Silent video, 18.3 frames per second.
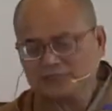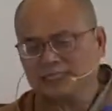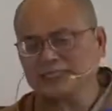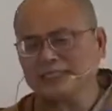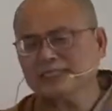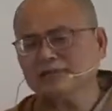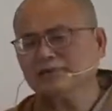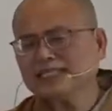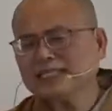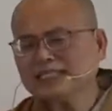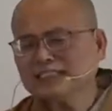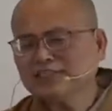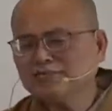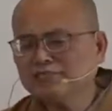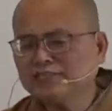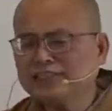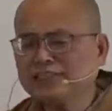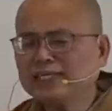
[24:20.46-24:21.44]
那因为它
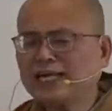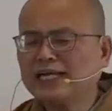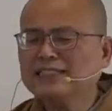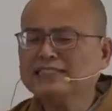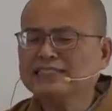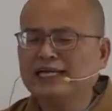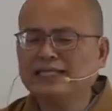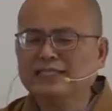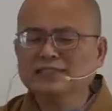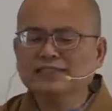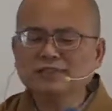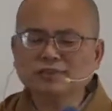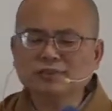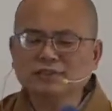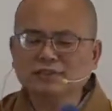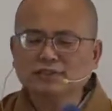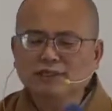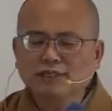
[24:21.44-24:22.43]
是分开讲，
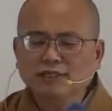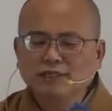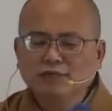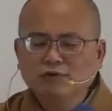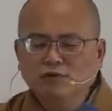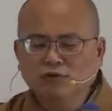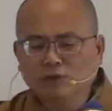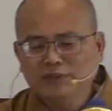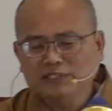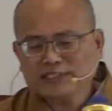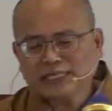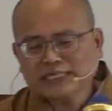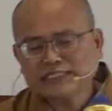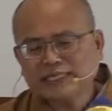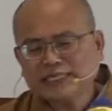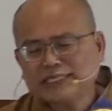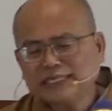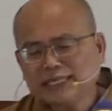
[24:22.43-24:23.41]
所以我们
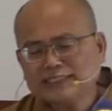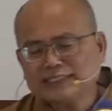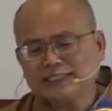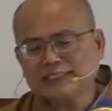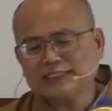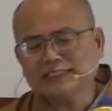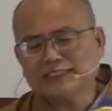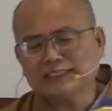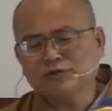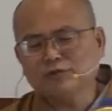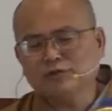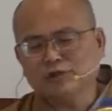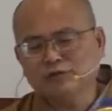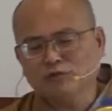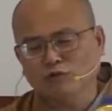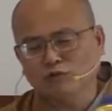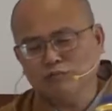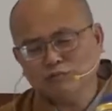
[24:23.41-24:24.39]
单单看这个经
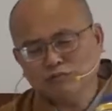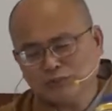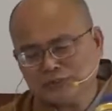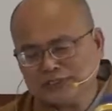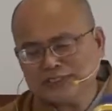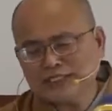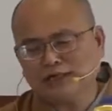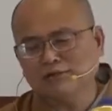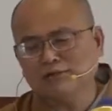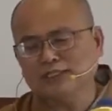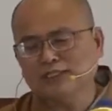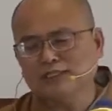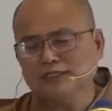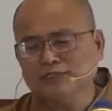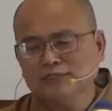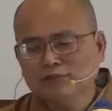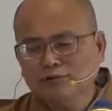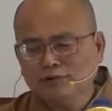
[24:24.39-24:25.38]
文，我们不晓
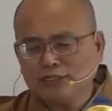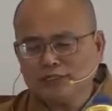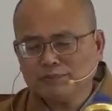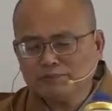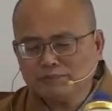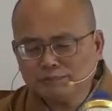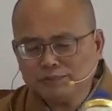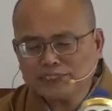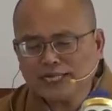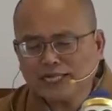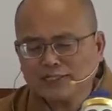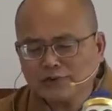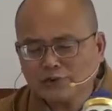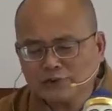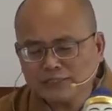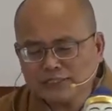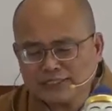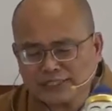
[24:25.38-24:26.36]
得会不太
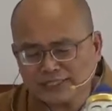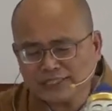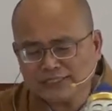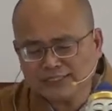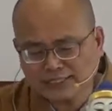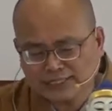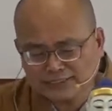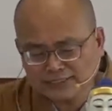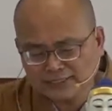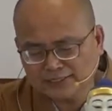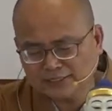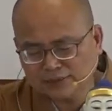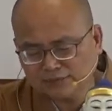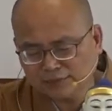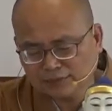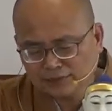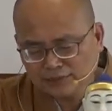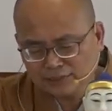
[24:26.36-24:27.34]
容易，他在讲些
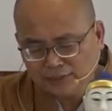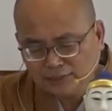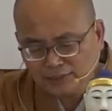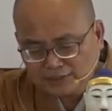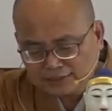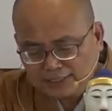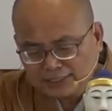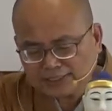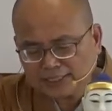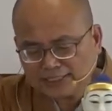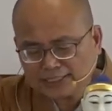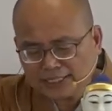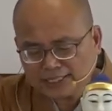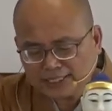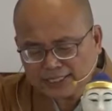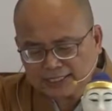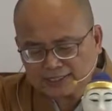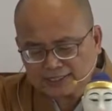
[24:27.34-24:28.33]
什么。那现
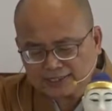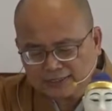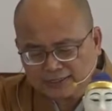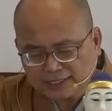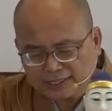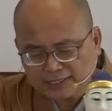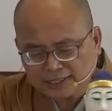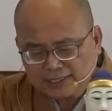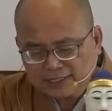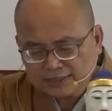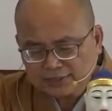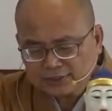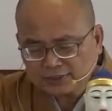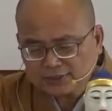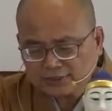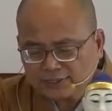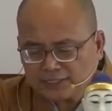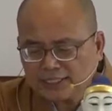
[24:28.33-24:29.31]
在看啊，
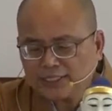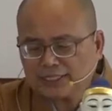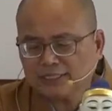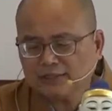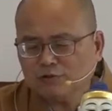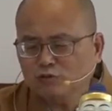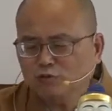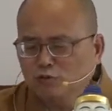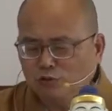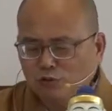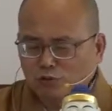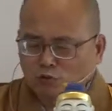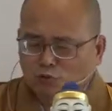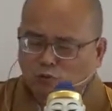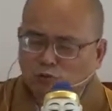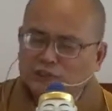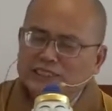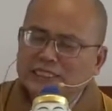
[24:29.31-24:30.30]
所以第一个
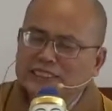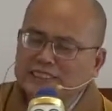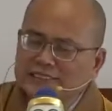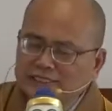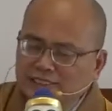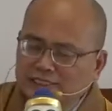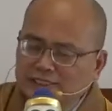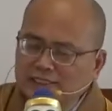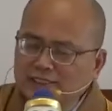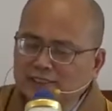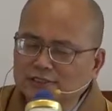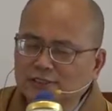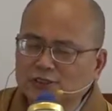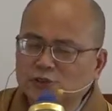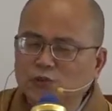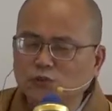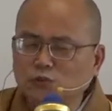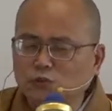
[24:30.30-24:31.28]
我们在解释的
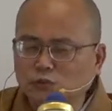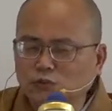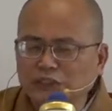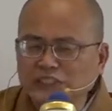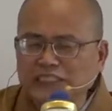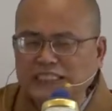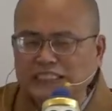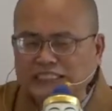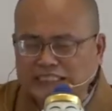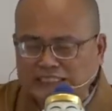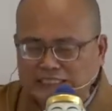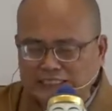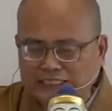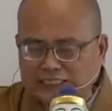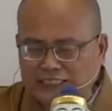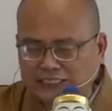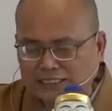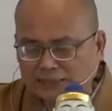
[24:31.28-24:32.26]
就是五蕴的
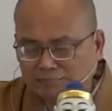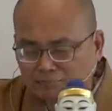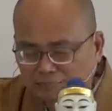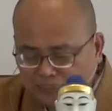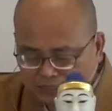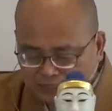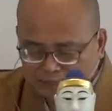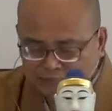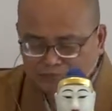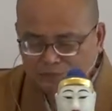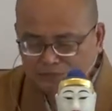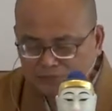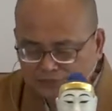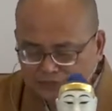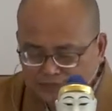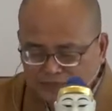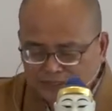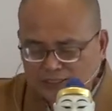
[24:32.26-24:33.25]
集跟灭，
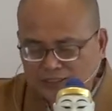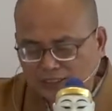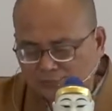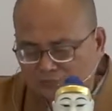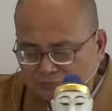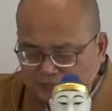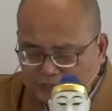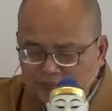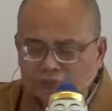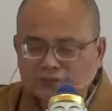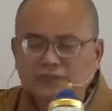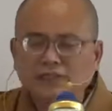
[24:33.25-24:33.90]
集跟灭，